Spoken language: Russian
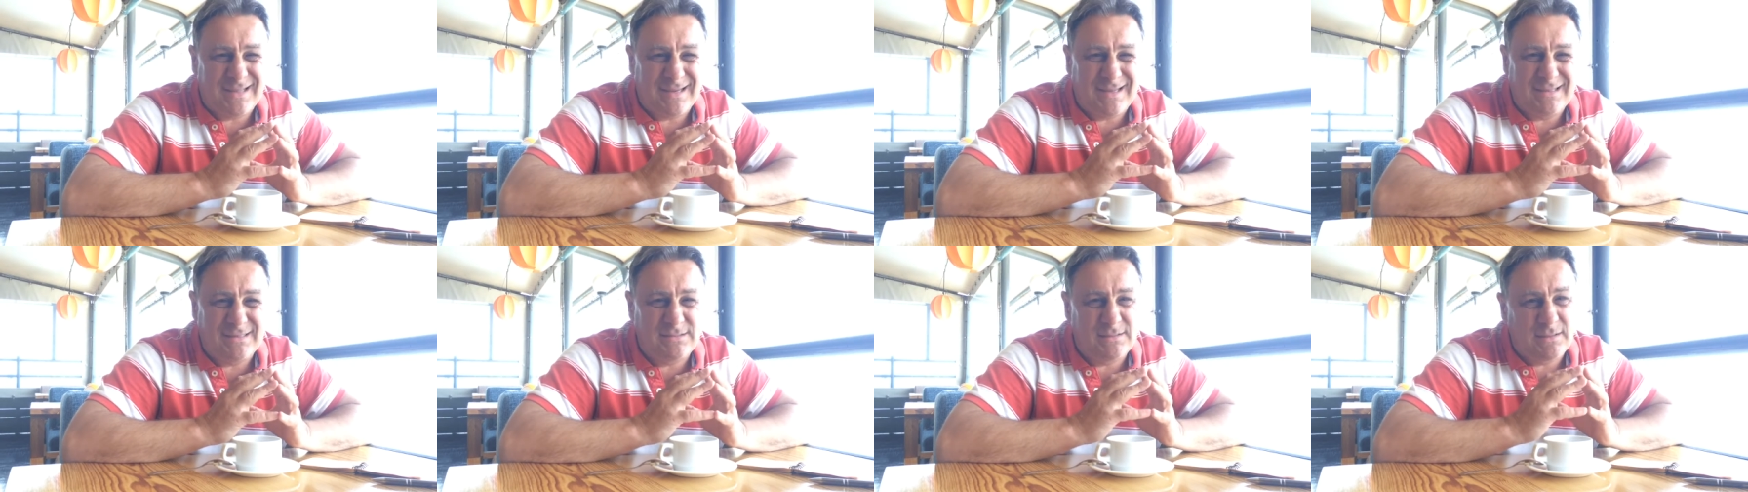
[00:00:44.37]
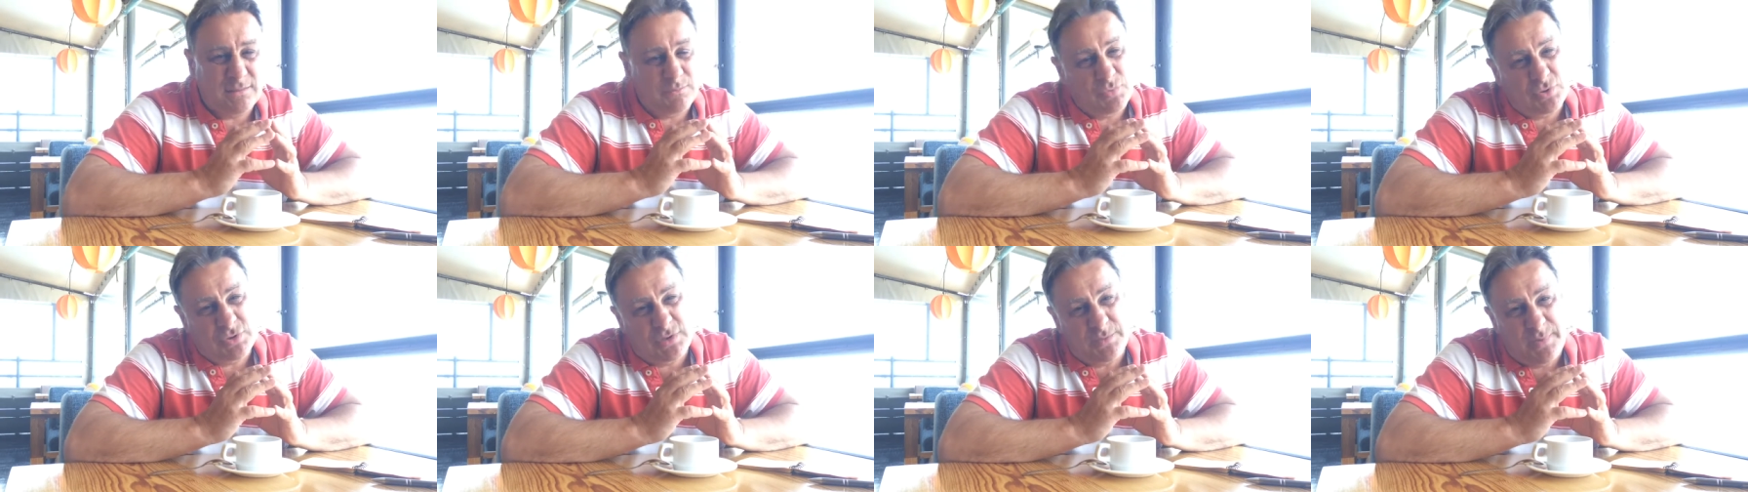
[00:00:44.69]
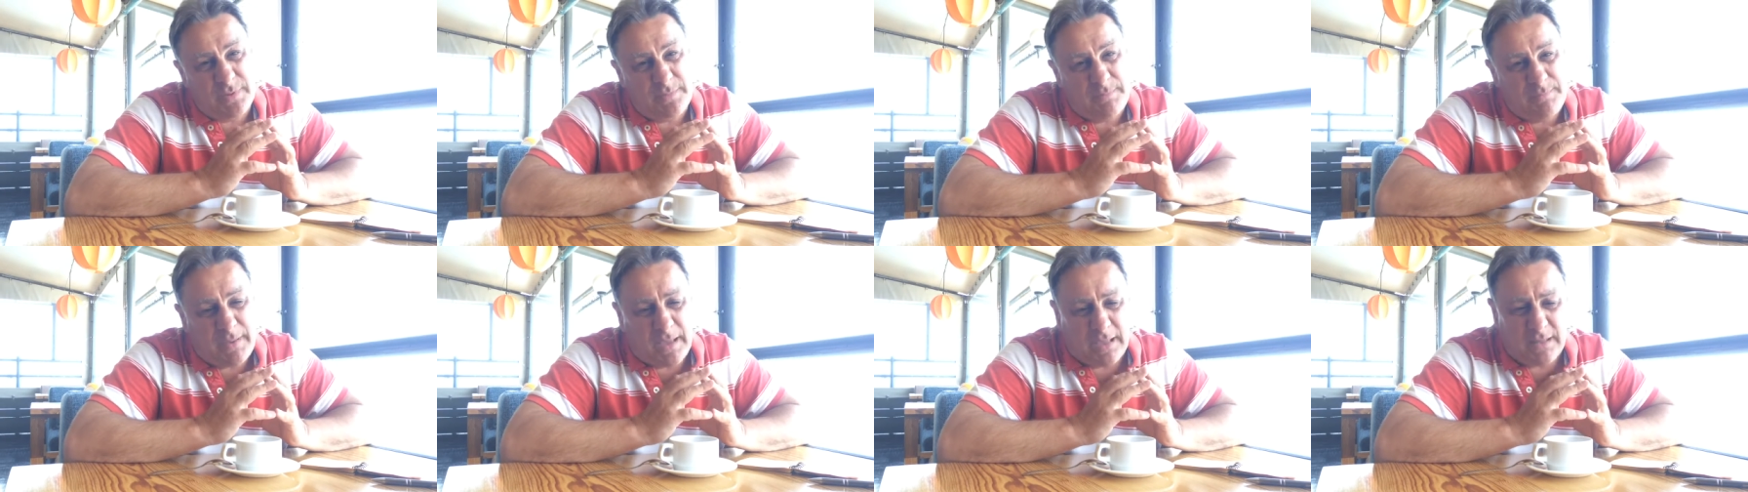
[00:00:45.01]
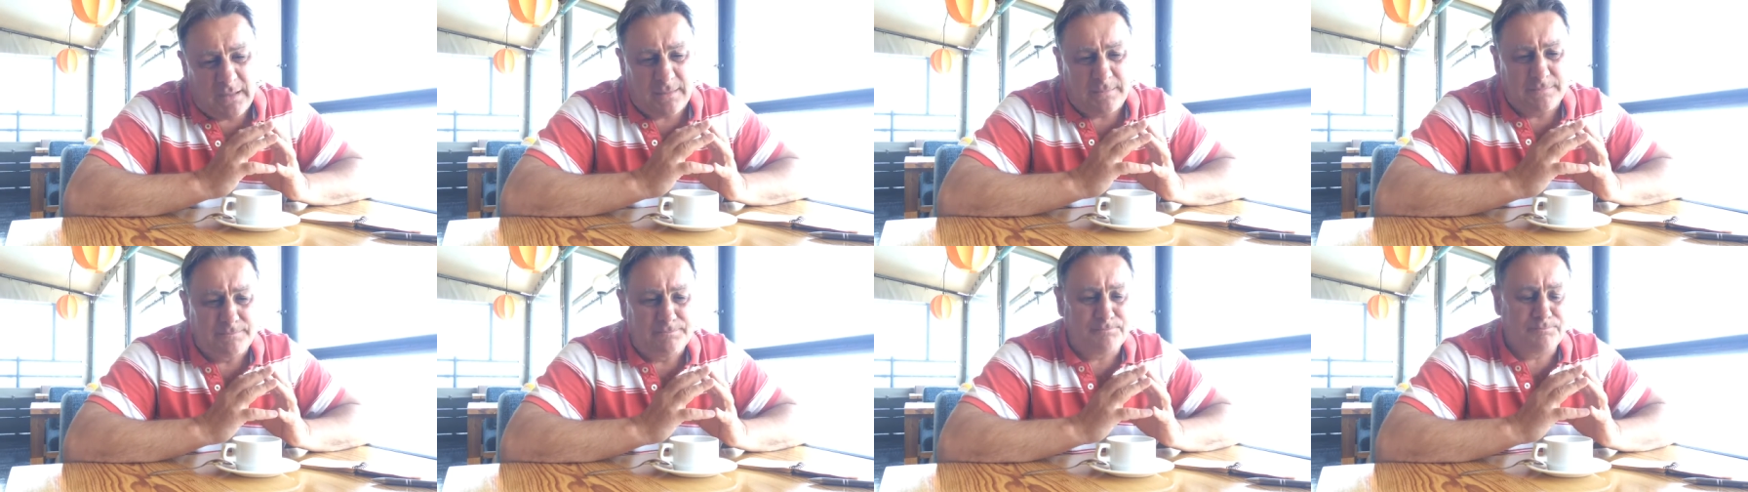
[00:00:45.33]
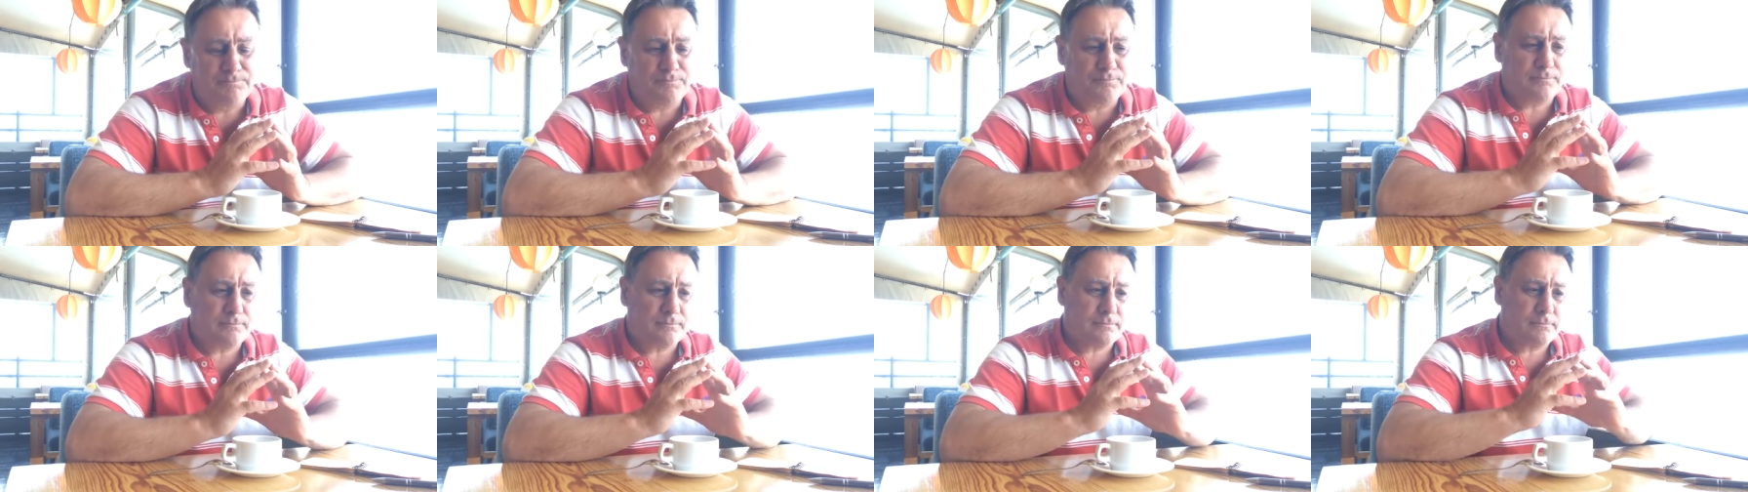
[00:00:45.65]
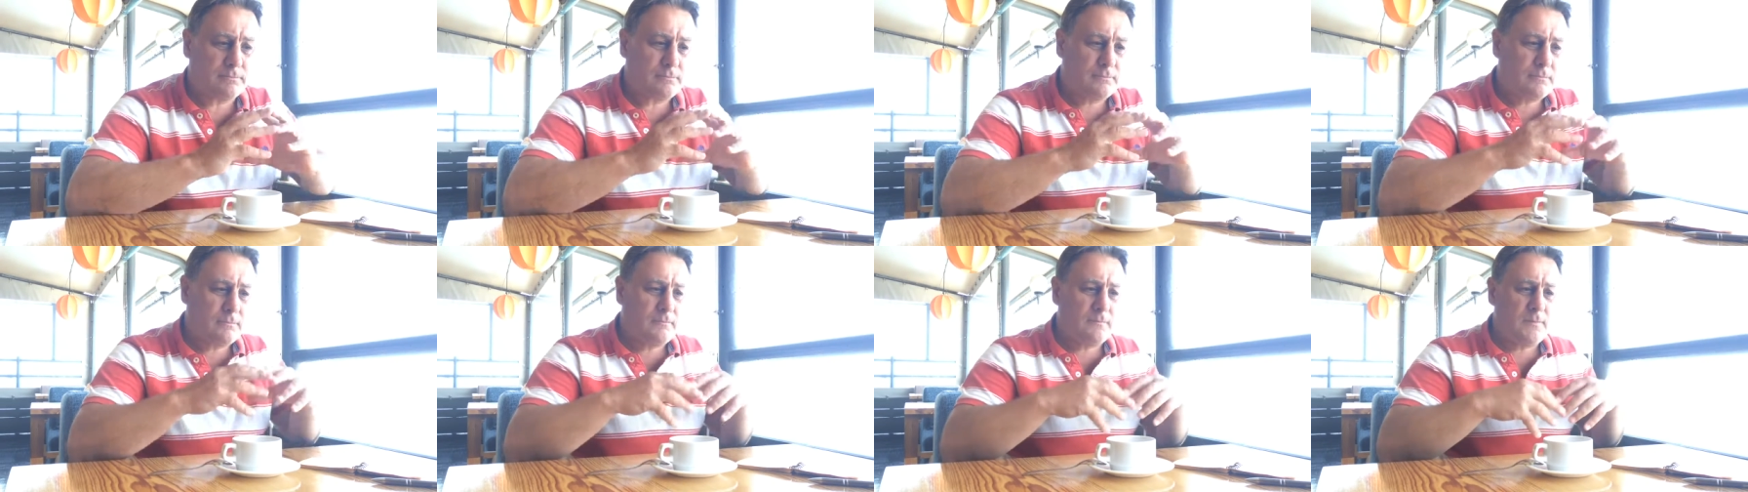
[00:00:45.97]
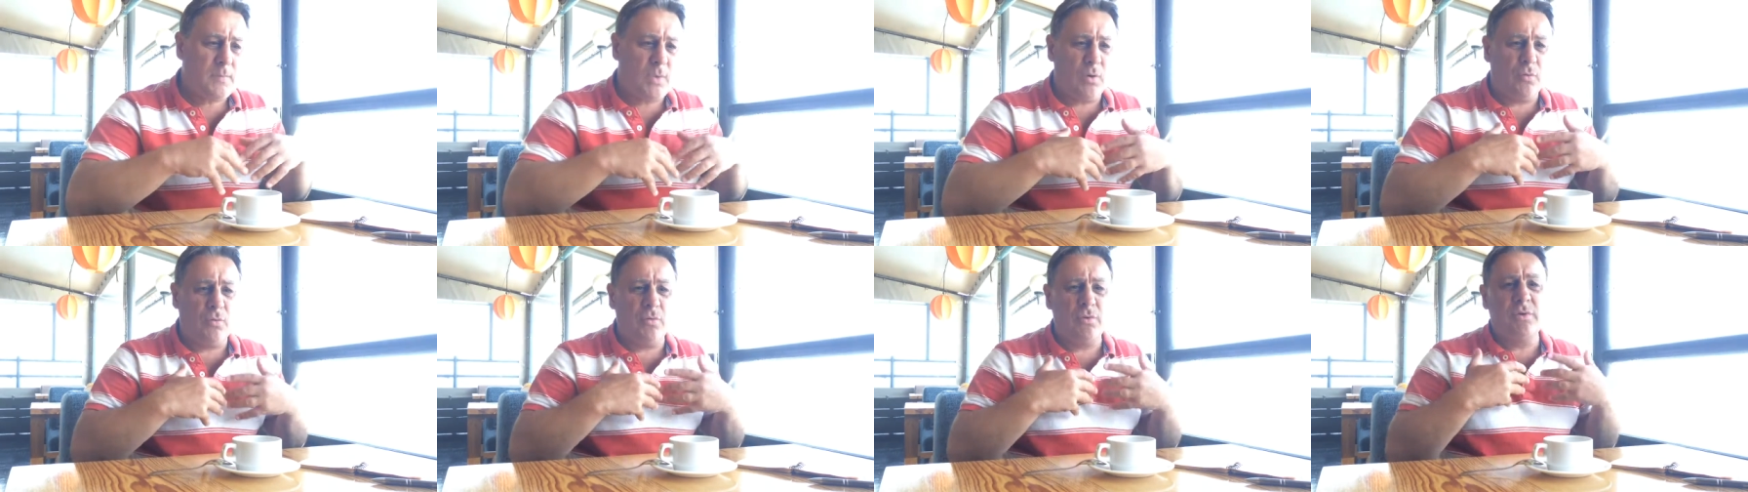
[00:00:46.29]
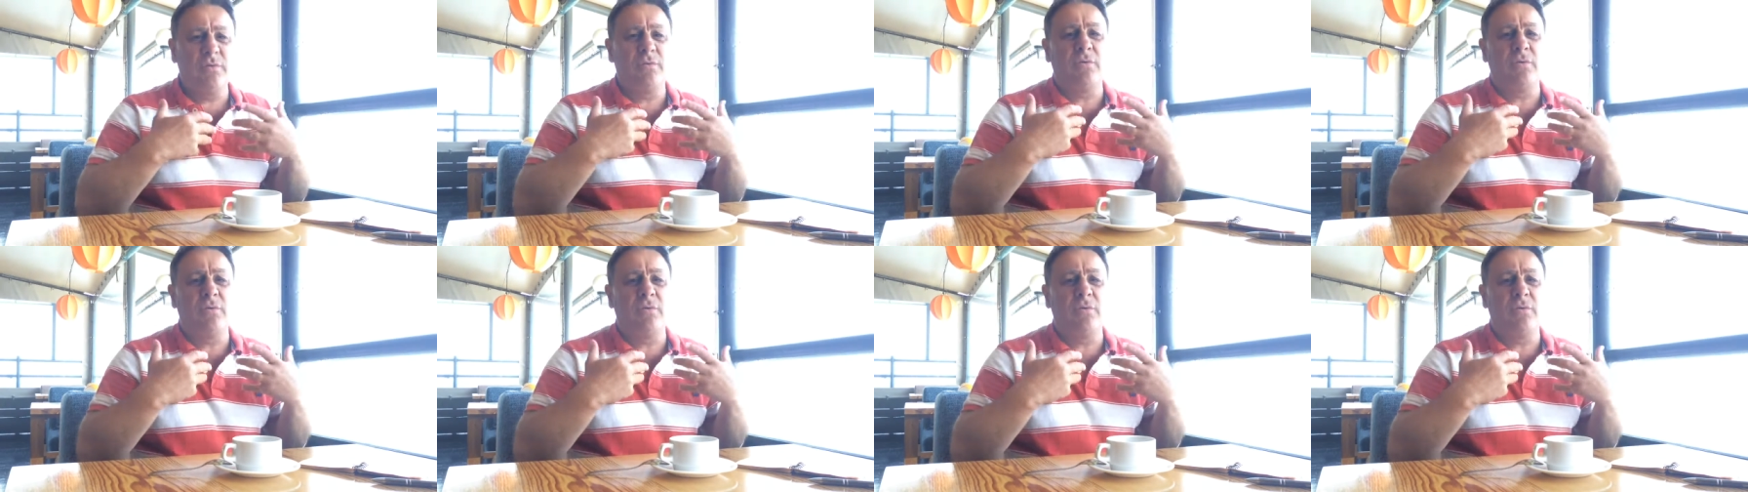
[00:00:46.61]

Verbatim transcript: 300, может быть 5, у